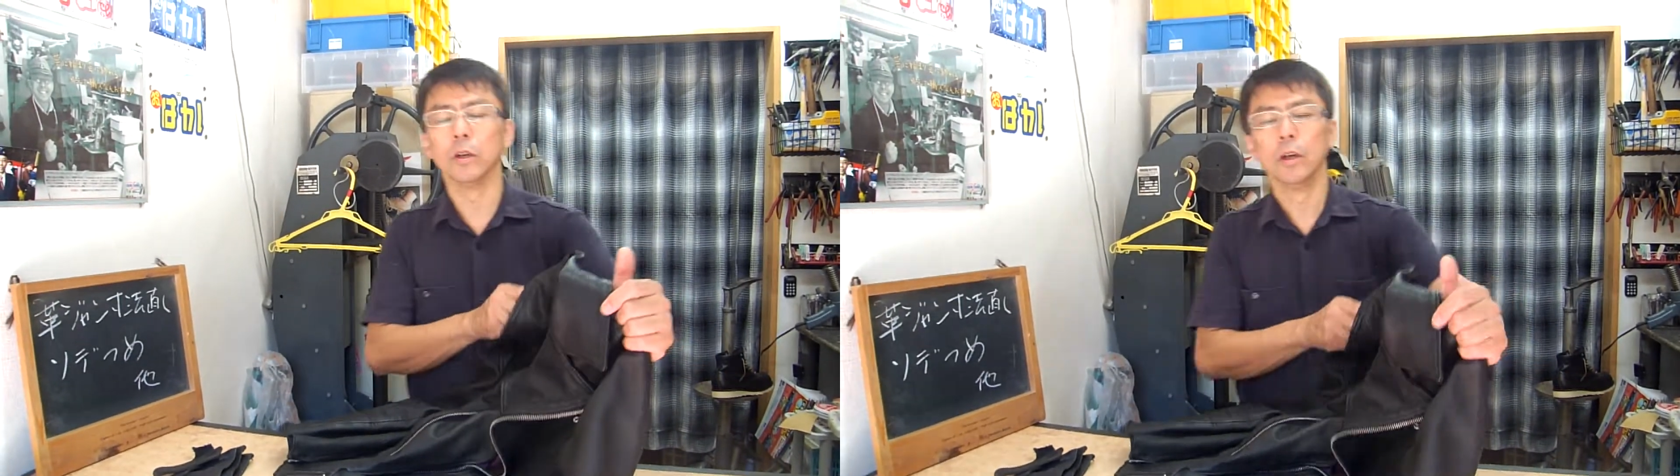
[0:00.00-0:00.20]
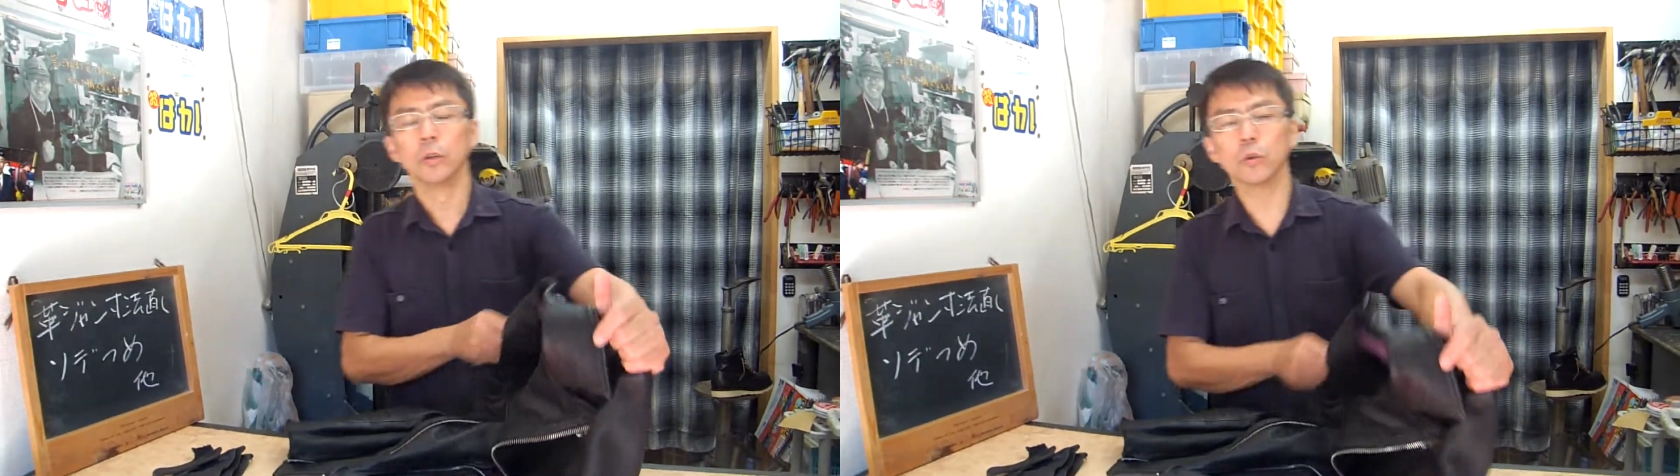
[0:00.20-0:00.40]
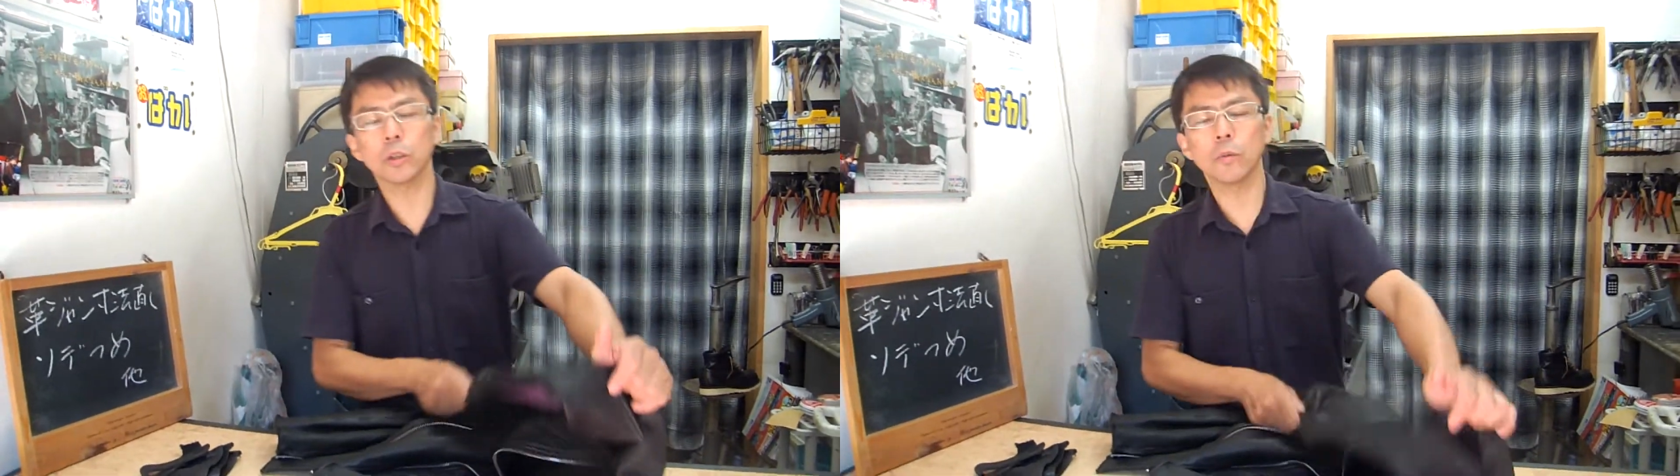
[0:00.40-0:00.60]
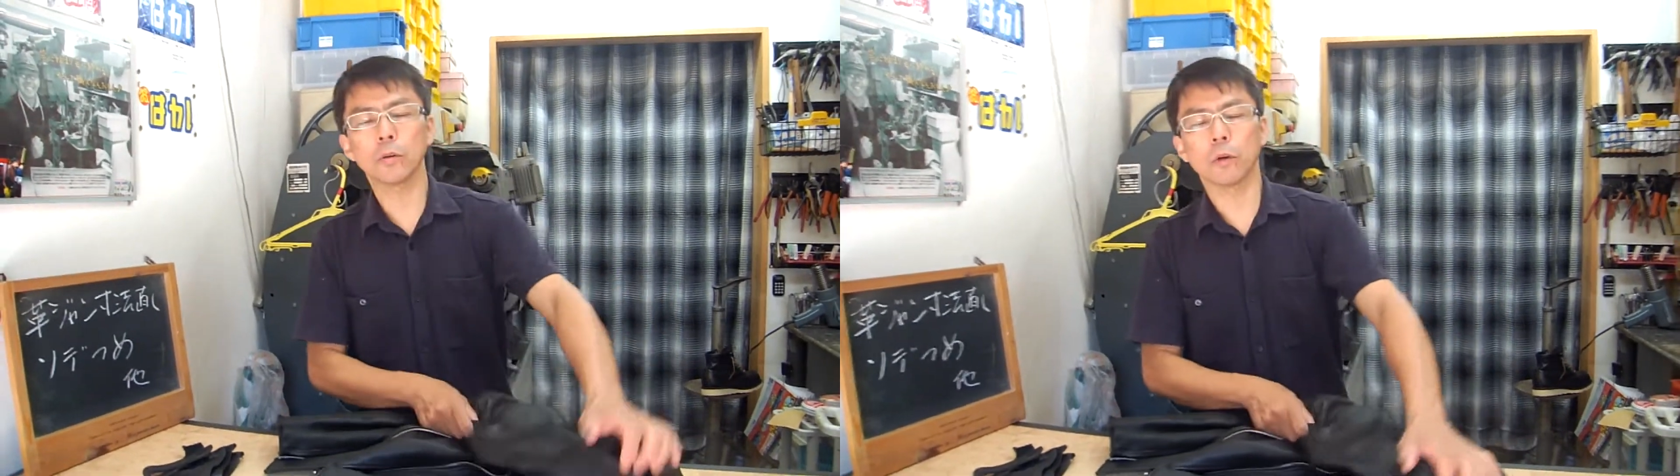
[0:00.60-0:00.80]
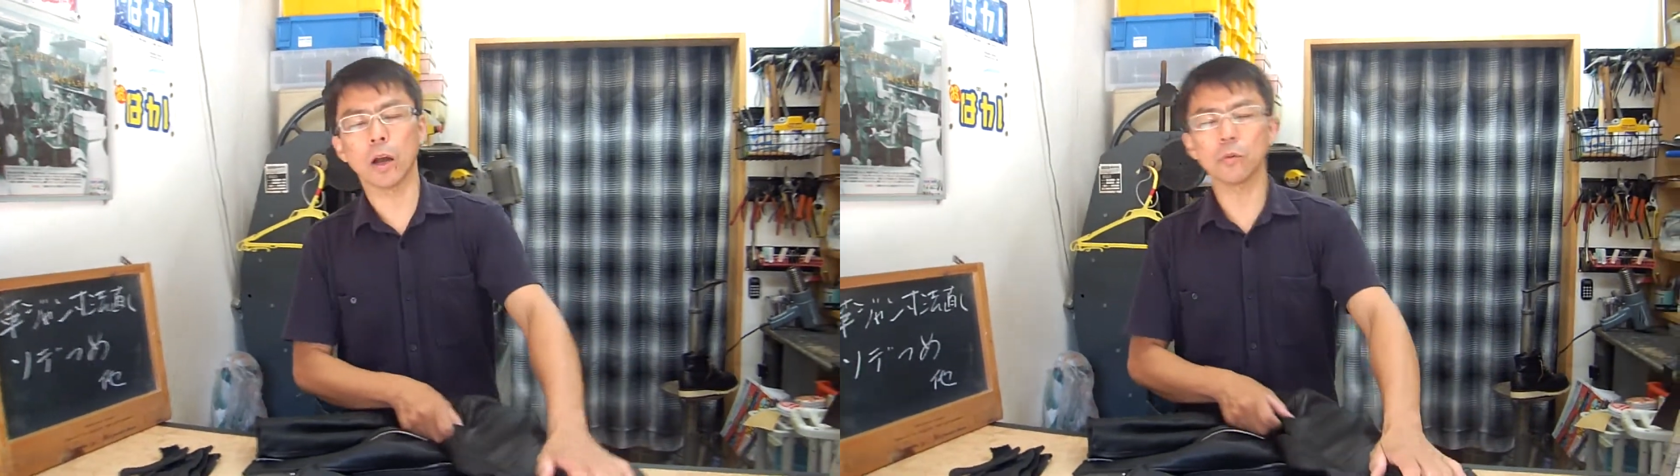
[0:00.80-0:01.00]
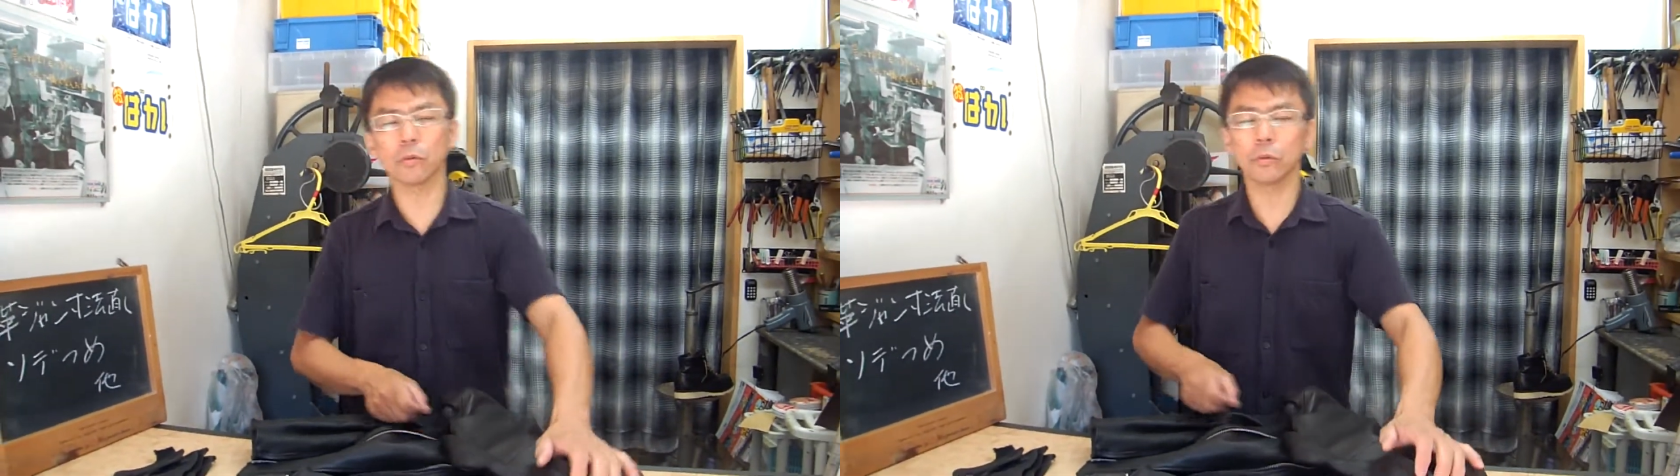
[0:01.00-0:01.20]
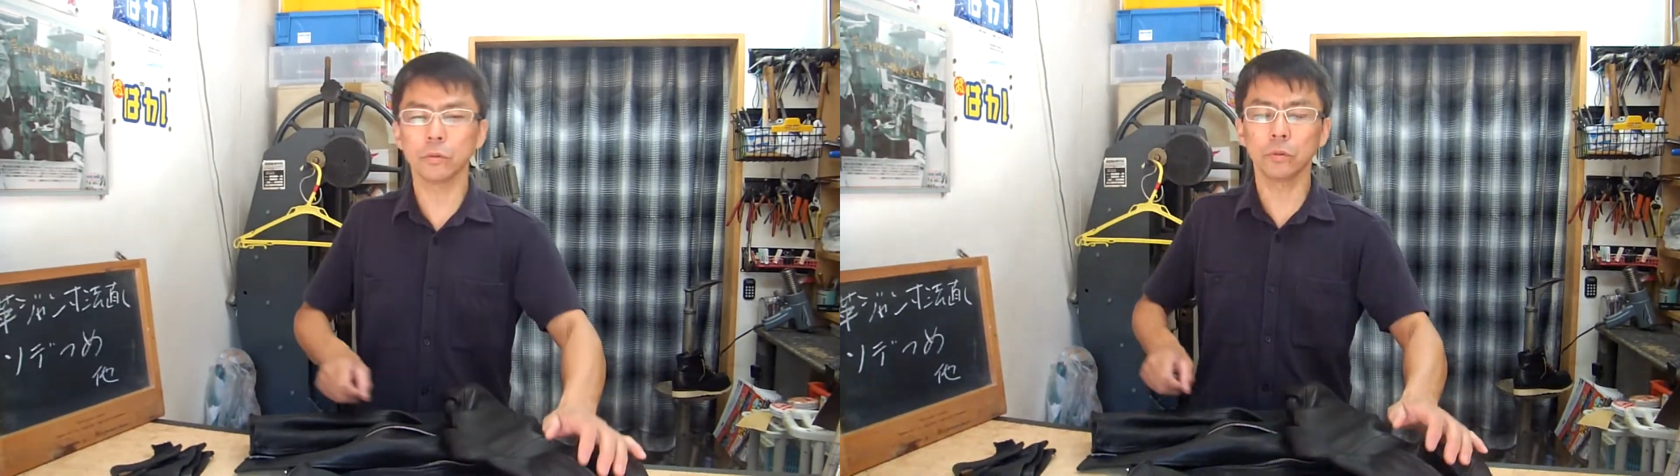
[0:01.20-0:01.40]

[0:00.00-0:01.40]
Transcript: すどうしてもあの外国